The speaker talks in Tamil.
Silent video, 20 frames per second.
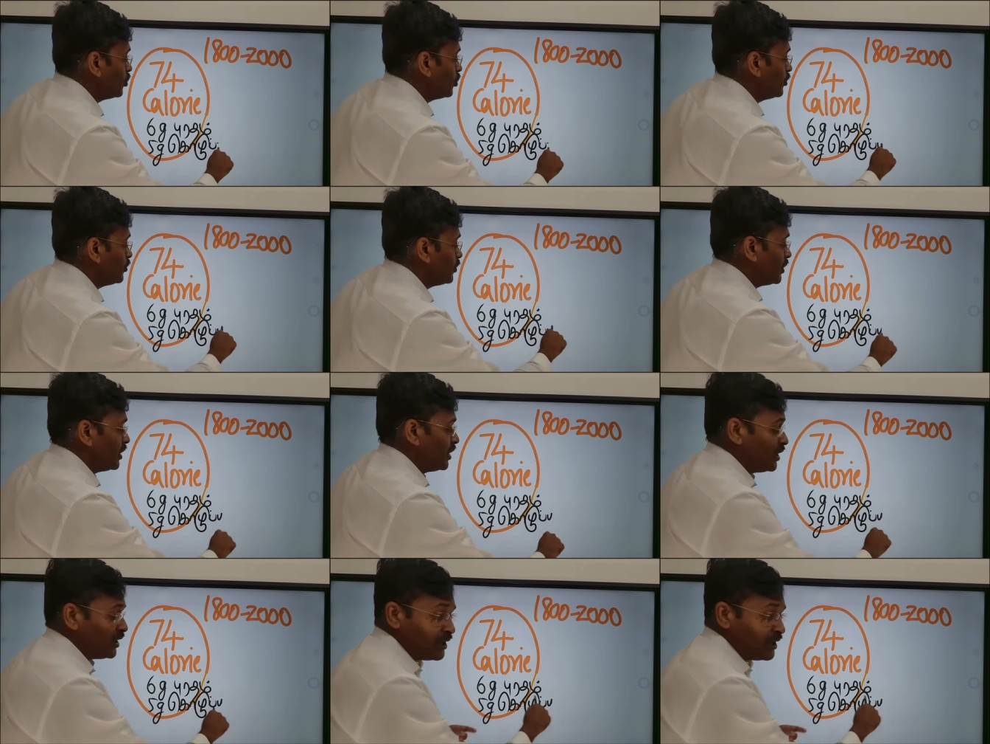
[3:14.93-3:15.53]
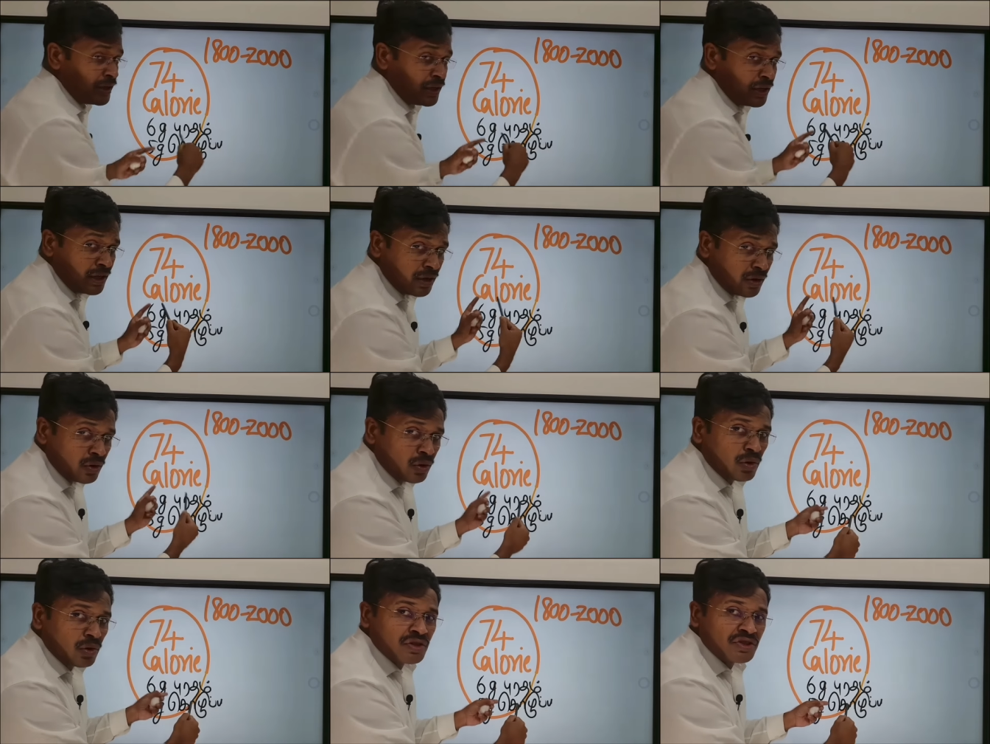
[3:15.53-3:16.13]
கொழுப்புல
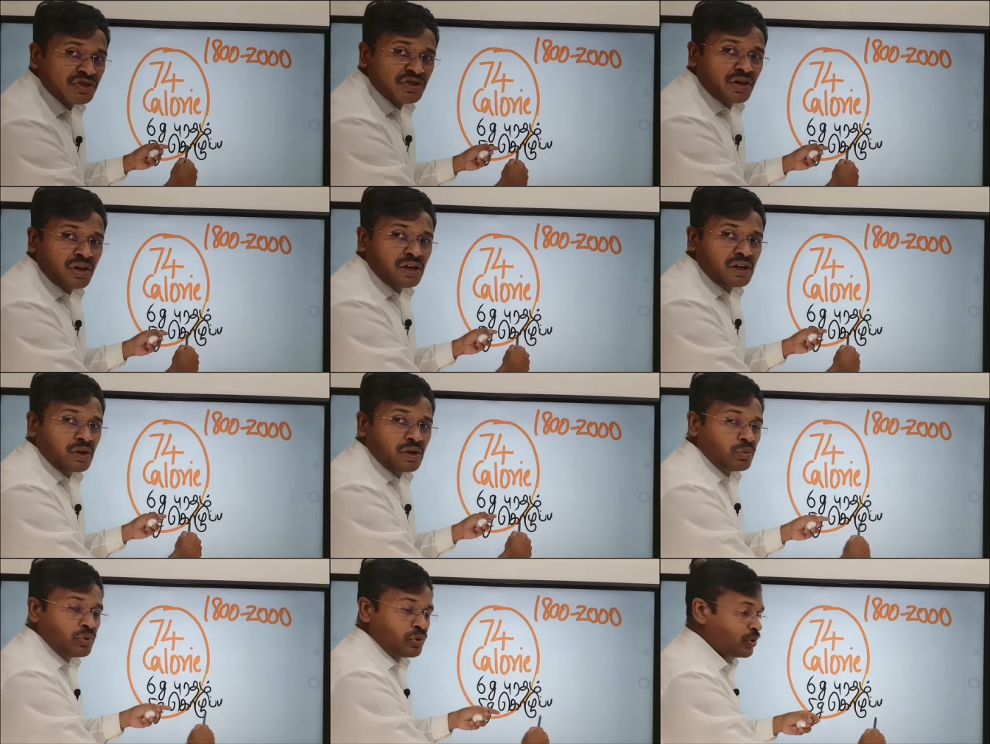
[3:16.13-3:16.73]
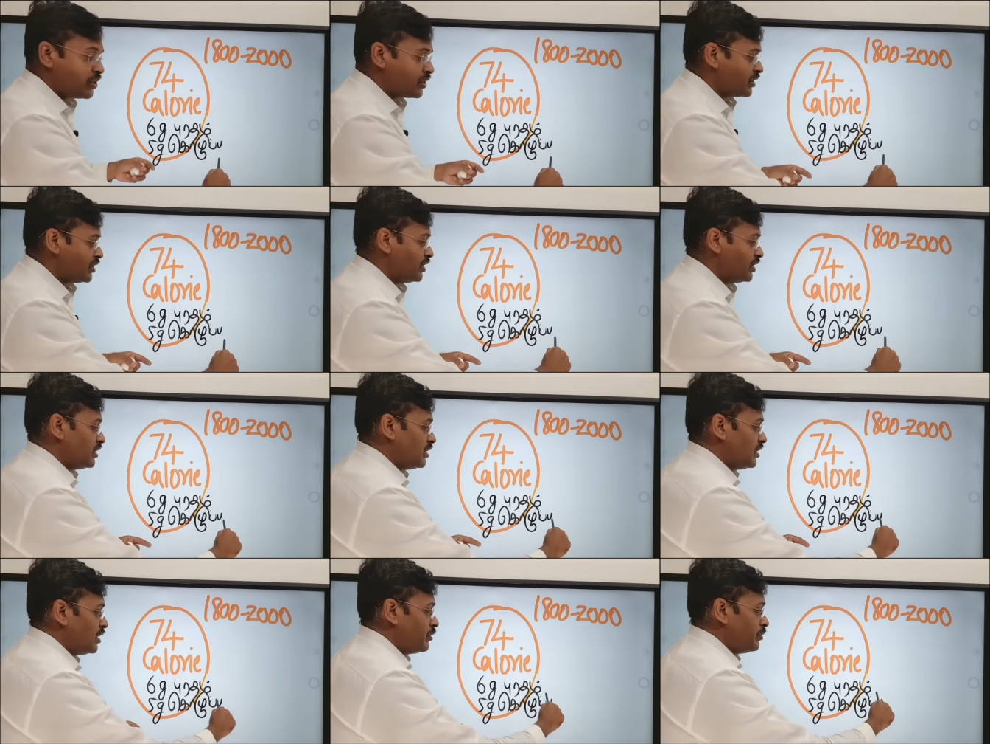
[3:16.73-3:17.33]
கொலஸ்ட்ரால் எவ்வளவு இருக்கு
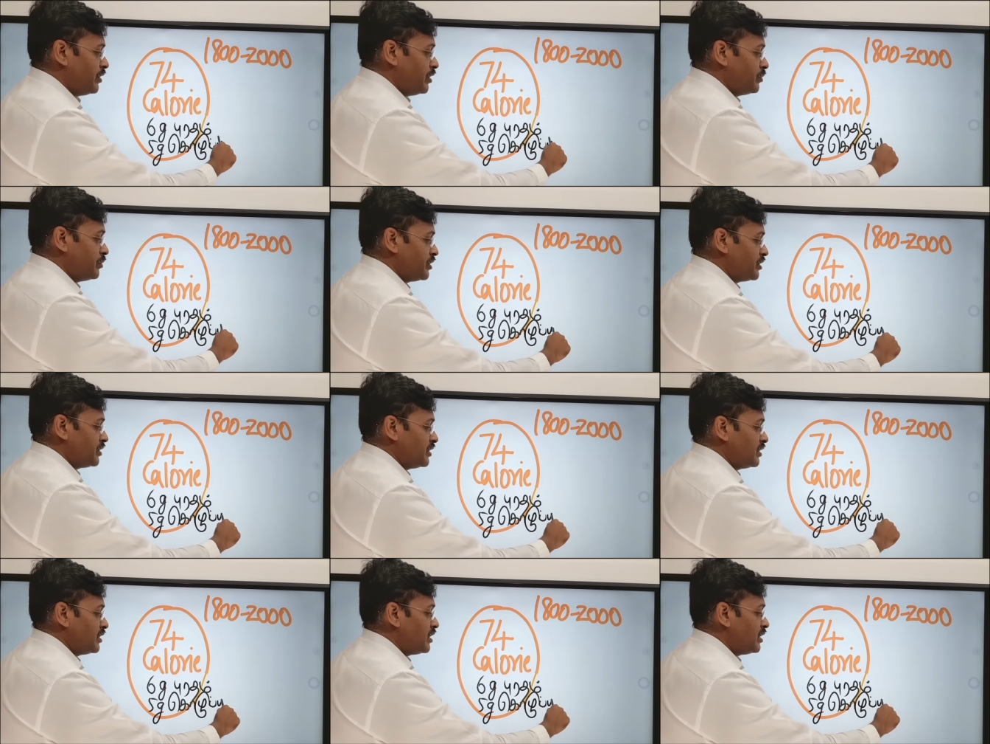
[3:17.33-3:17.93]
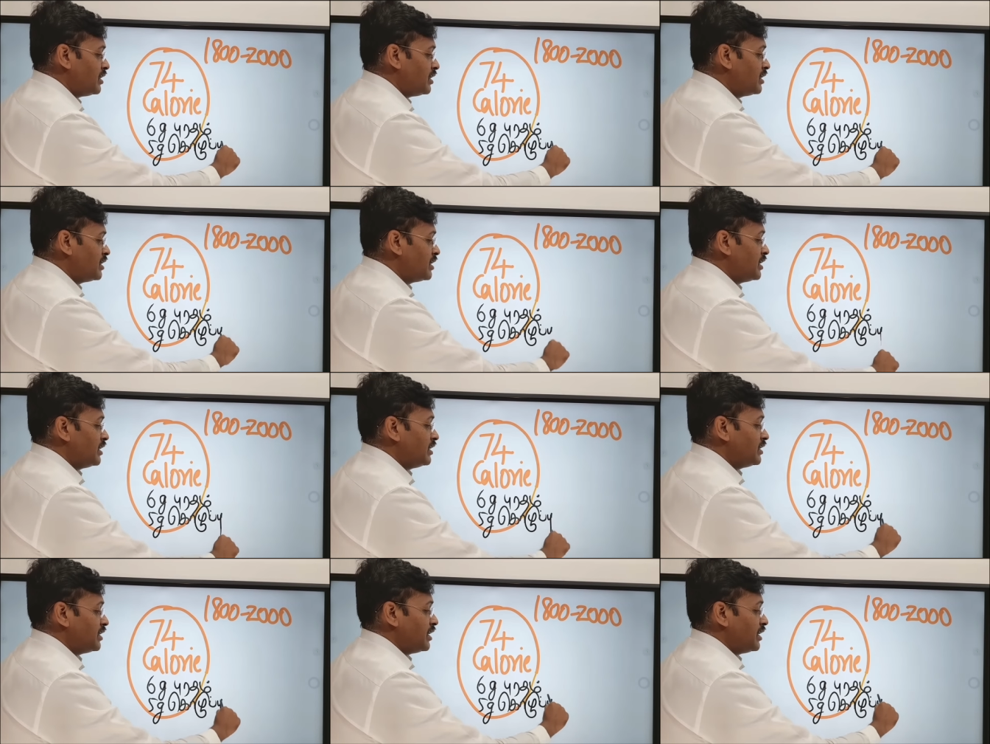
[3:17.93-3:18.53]
அப்படின்னு பாத்தீங்கன்னா
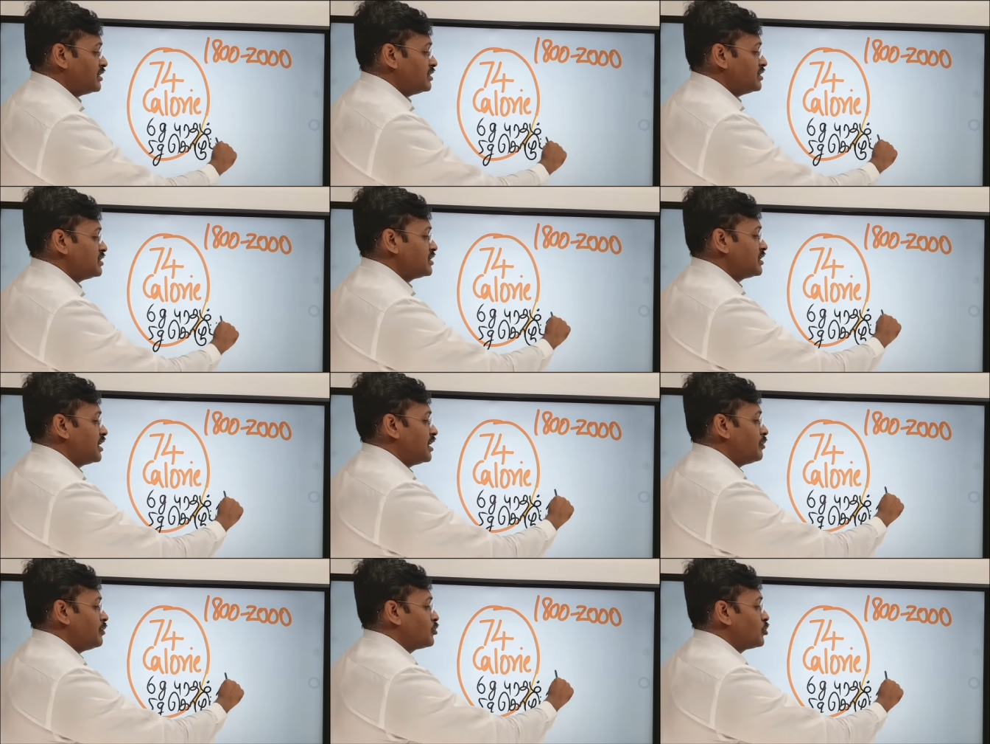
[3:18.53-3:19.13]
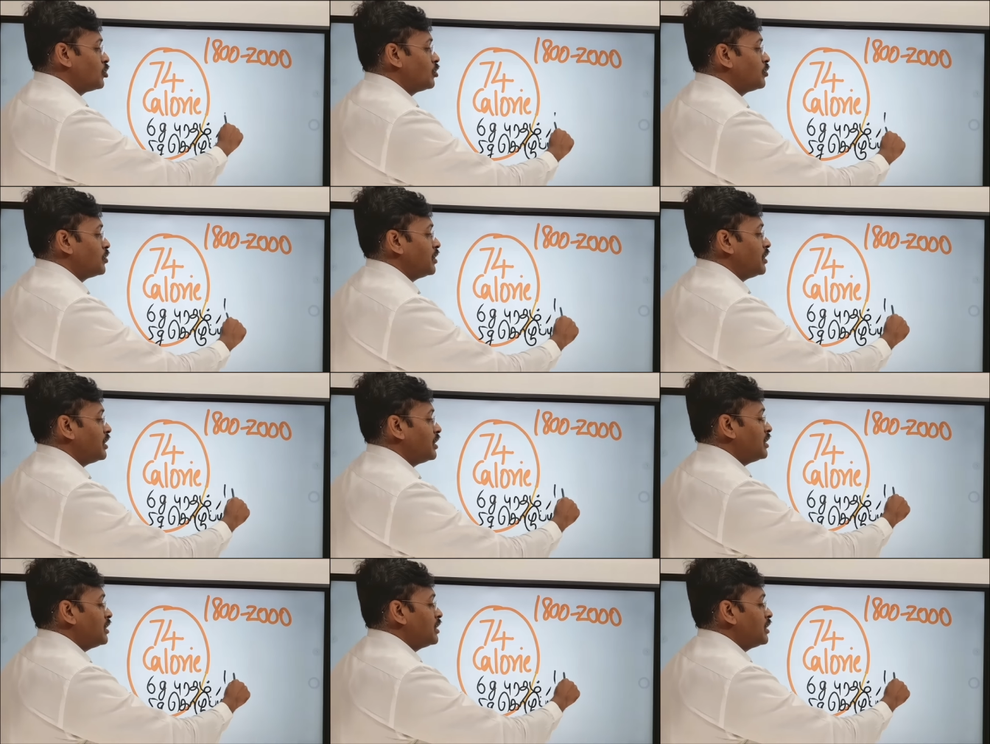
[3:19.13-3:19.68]
இந்த அஞ்சு கிராம் கொழுப்புல